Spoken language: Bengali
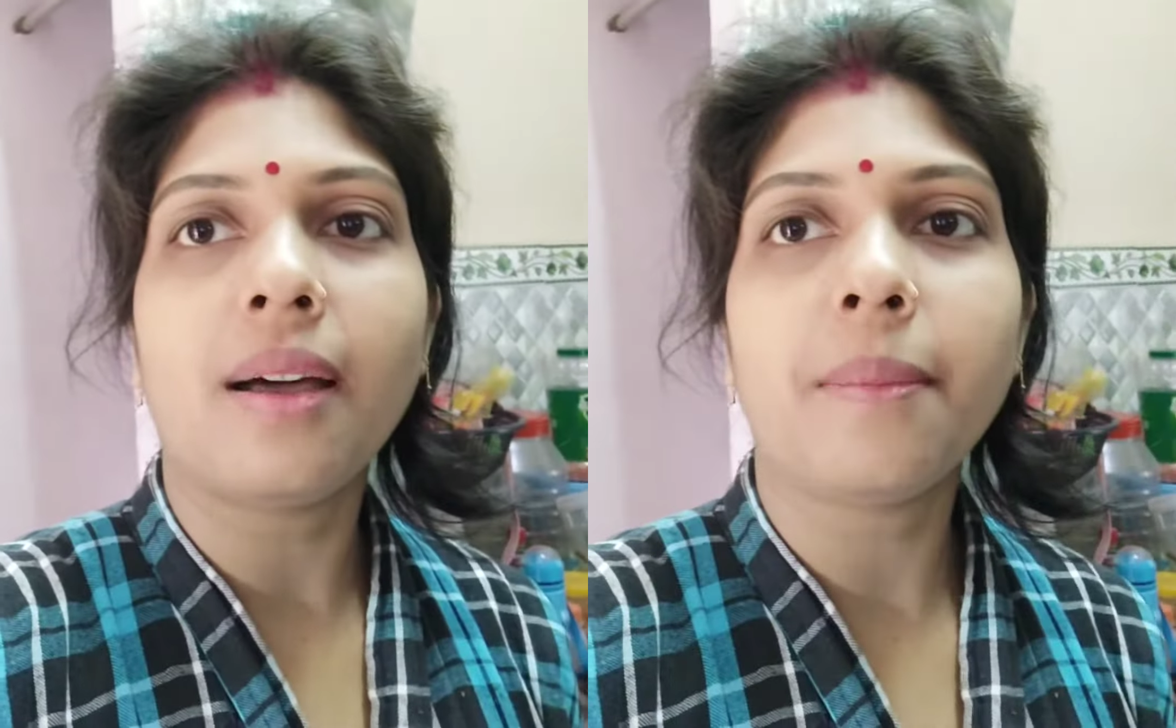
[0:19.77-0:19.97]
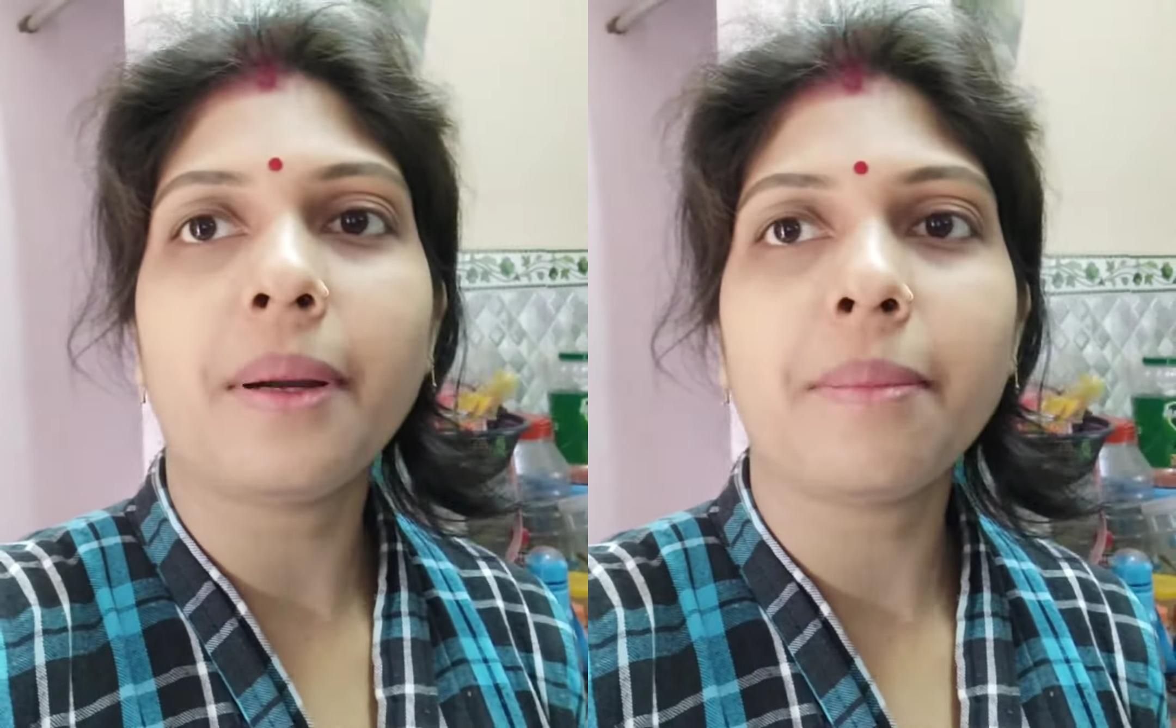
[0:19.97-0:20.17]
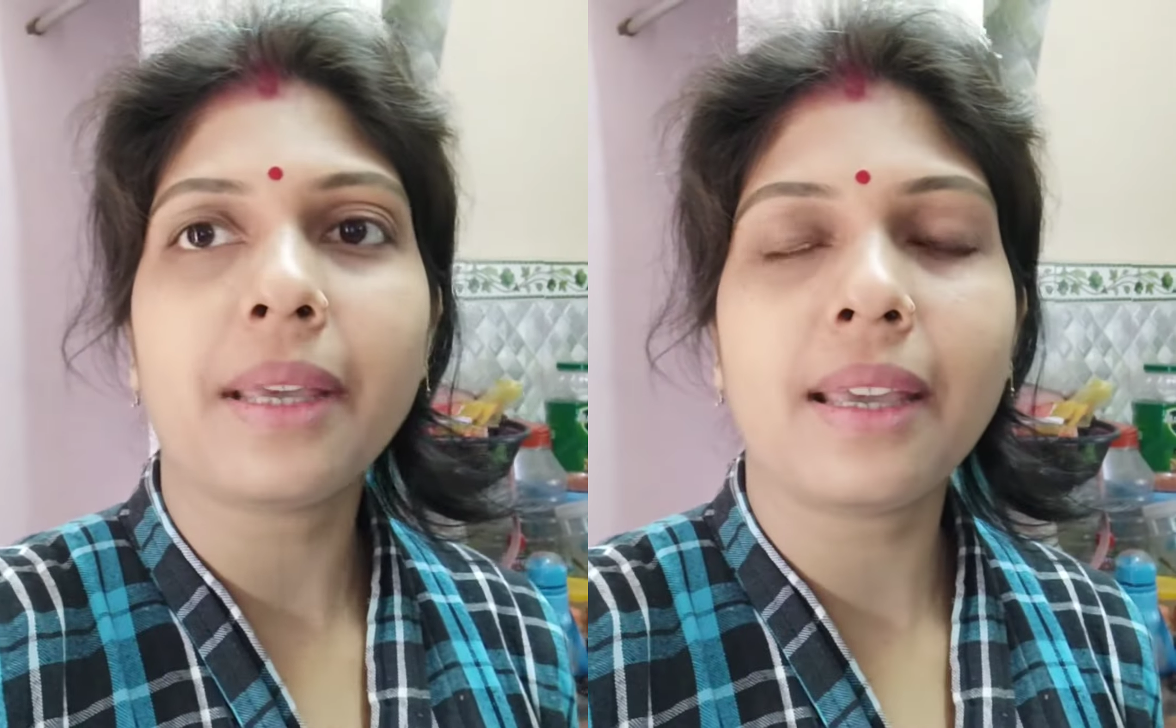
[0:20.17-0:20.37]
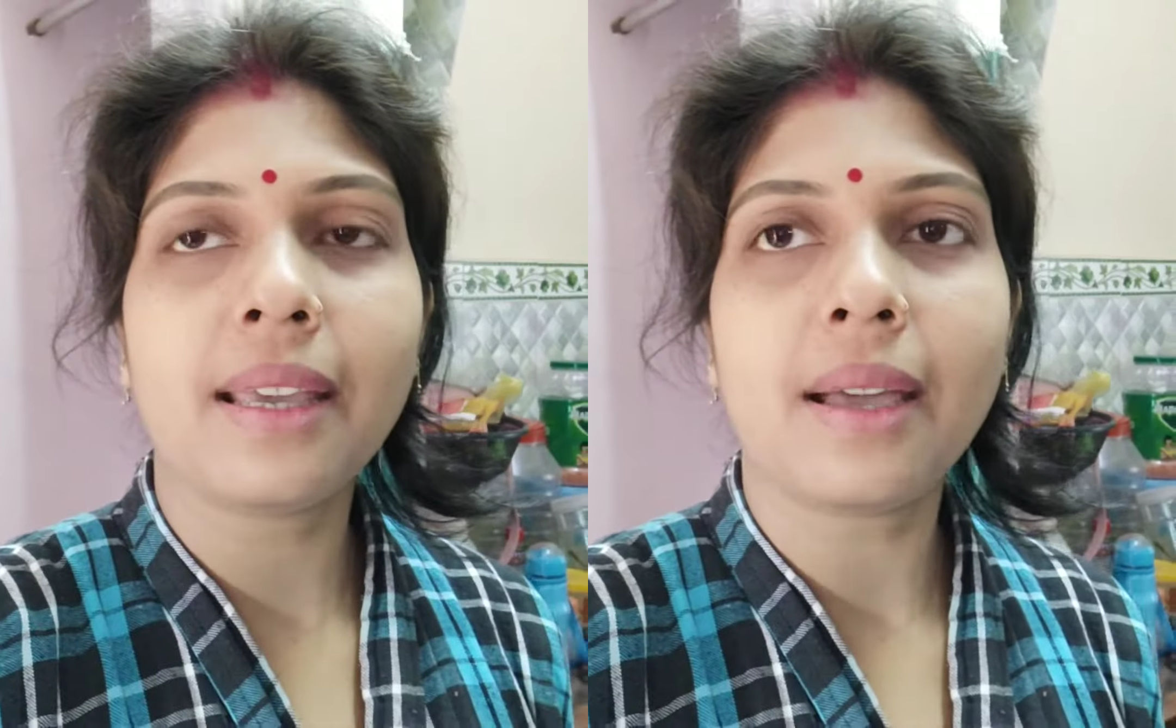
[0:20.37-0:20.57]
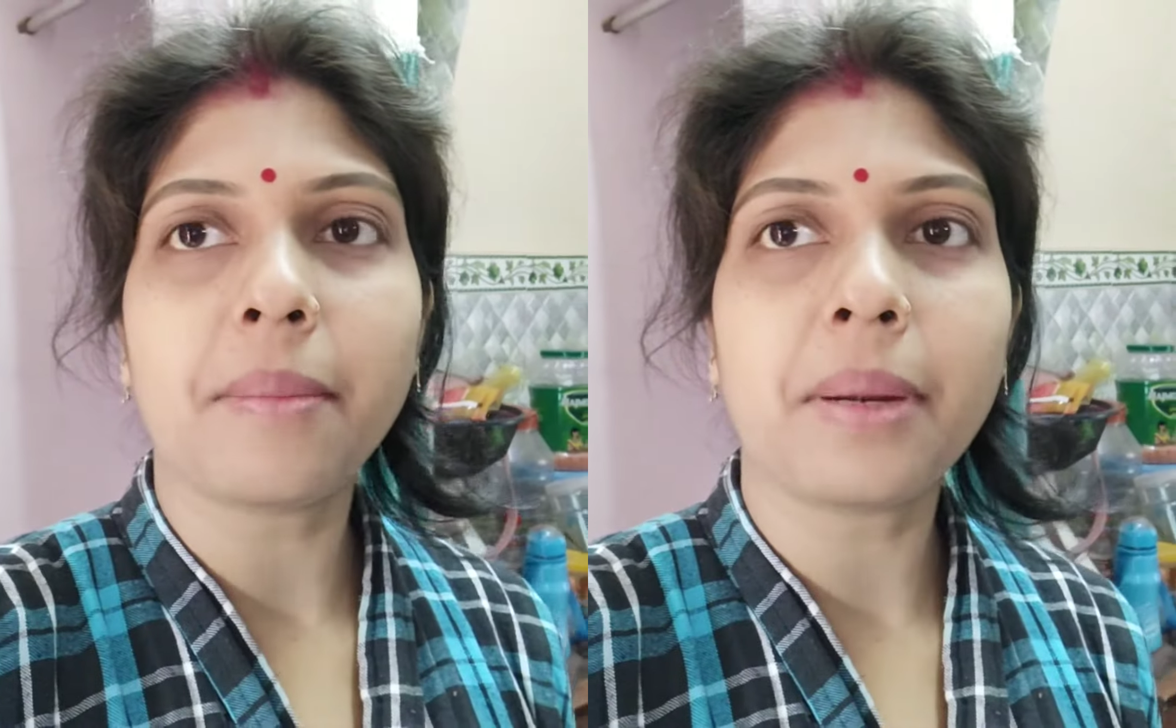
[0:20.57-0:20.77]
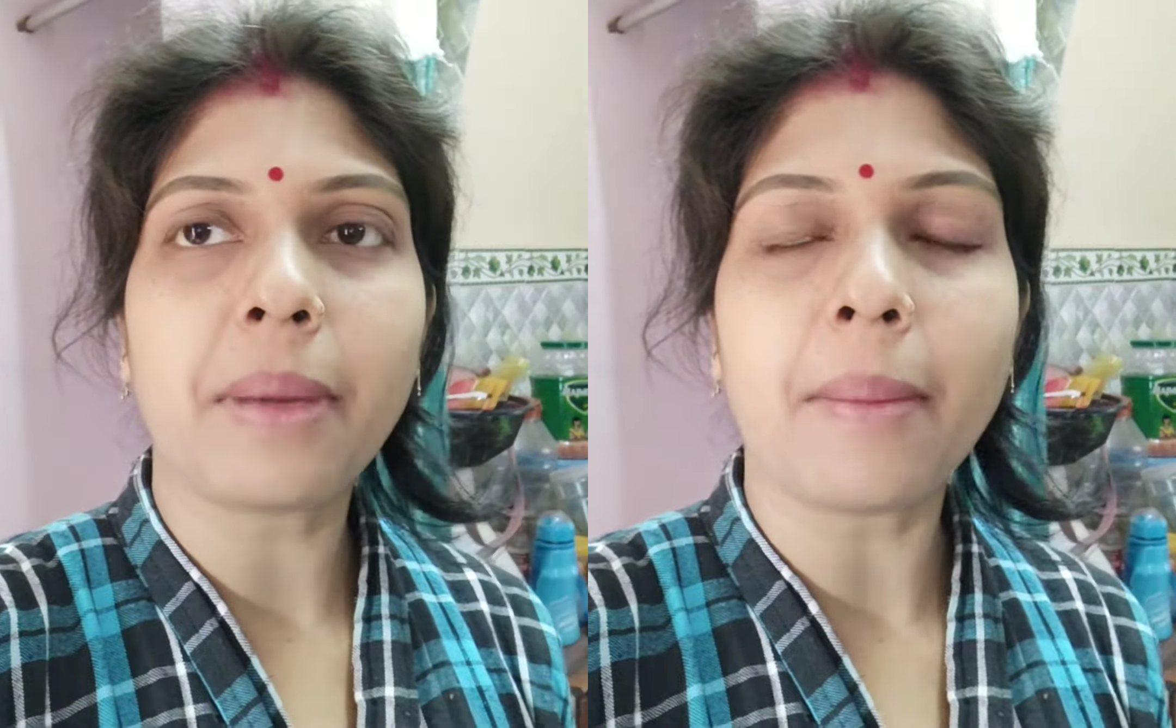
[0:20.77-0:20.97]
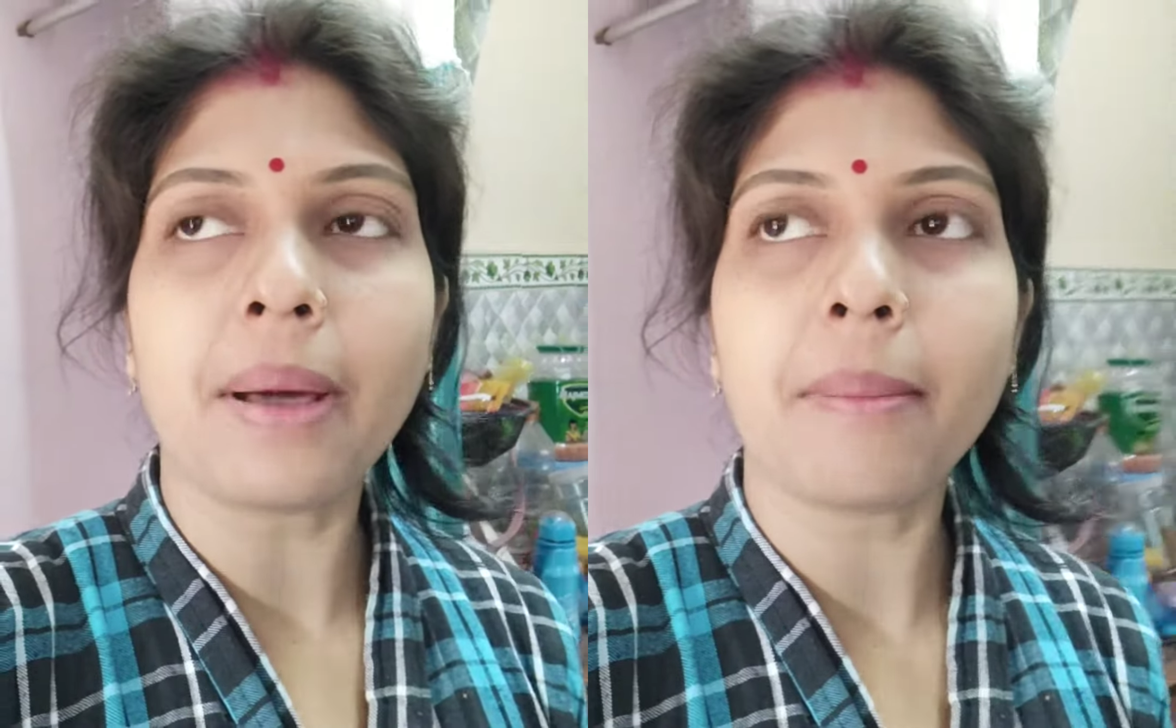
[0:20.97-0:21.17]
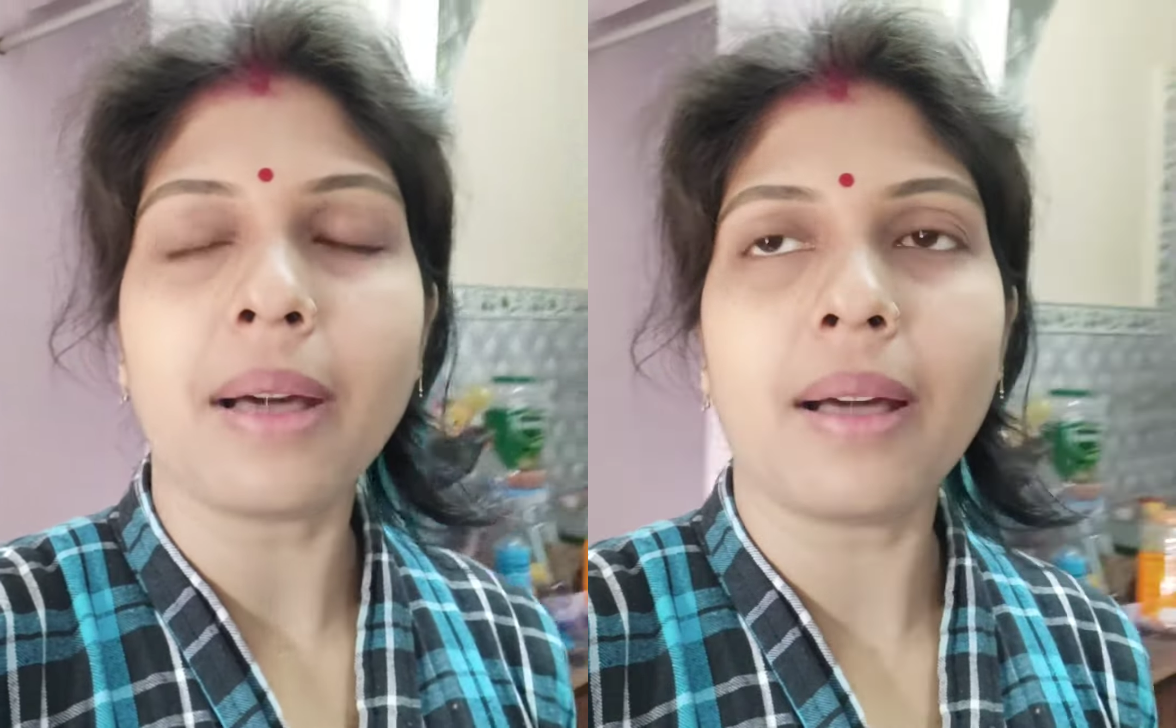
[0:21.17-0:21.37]
আমার মেয়ে আমার
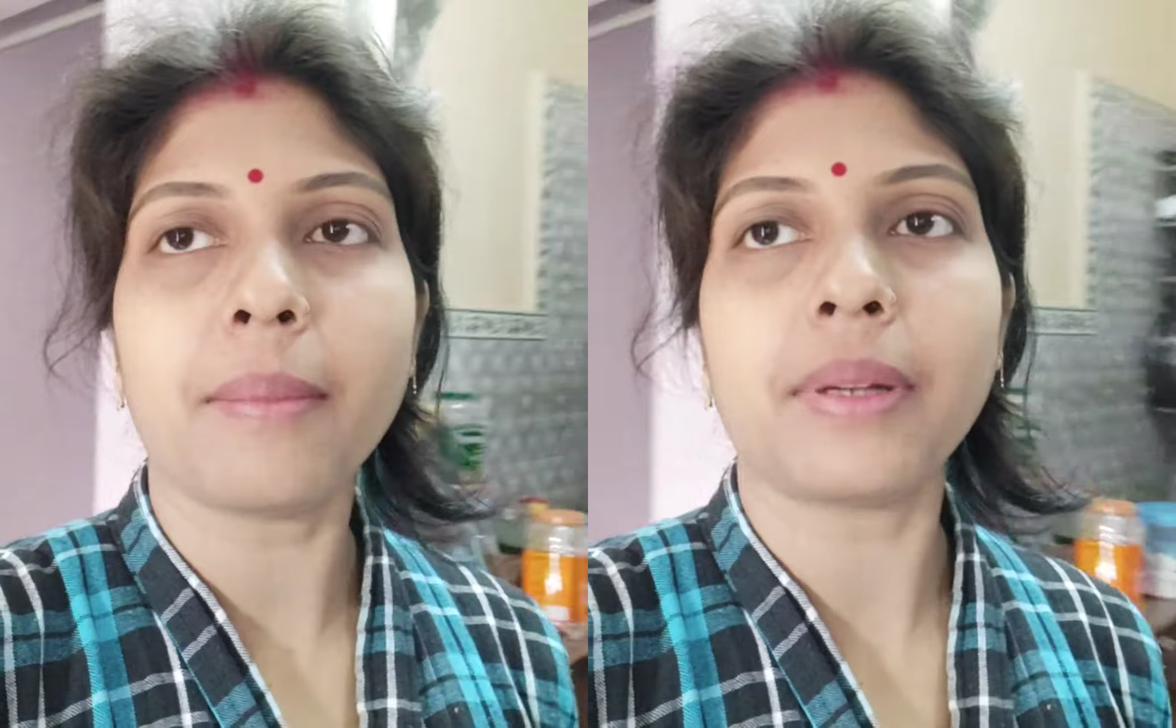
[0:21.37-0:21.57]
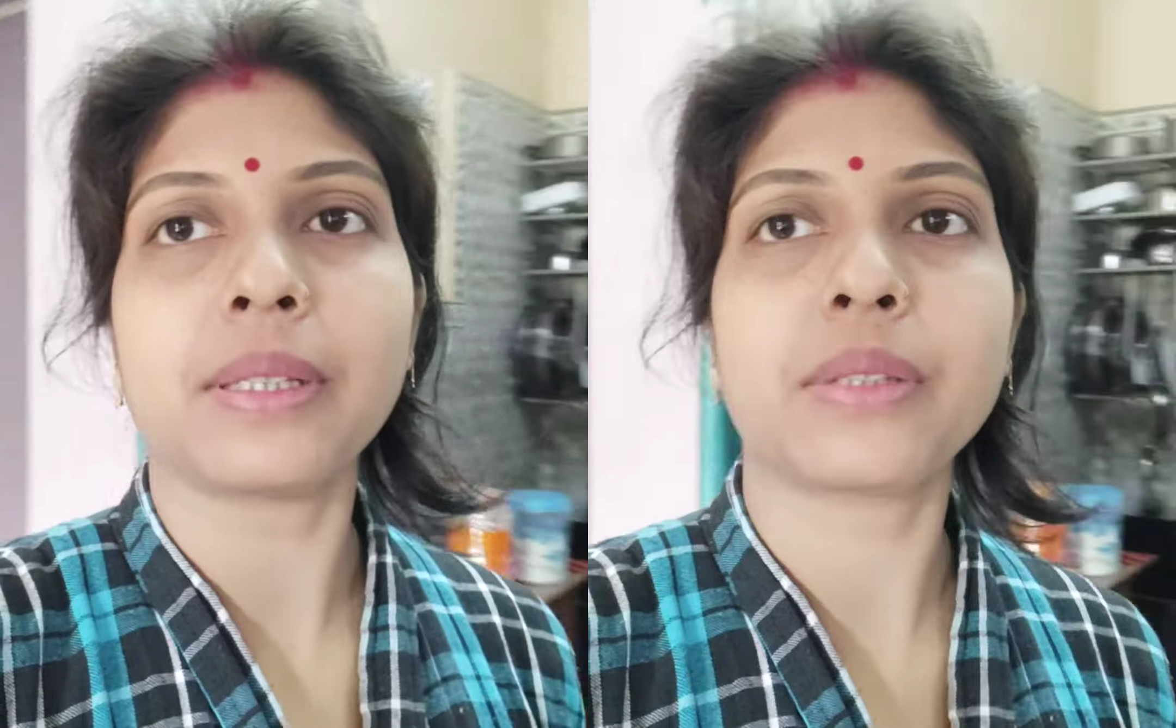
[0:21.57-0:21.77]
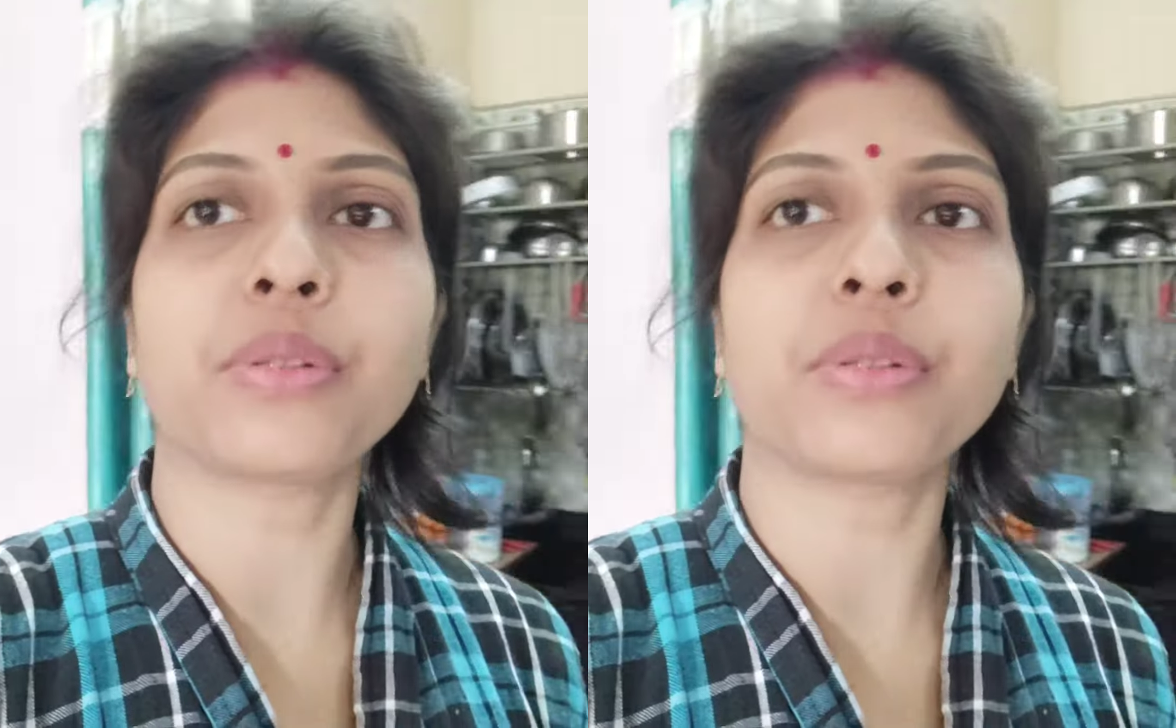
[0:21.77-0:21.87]
বাবা মা আমার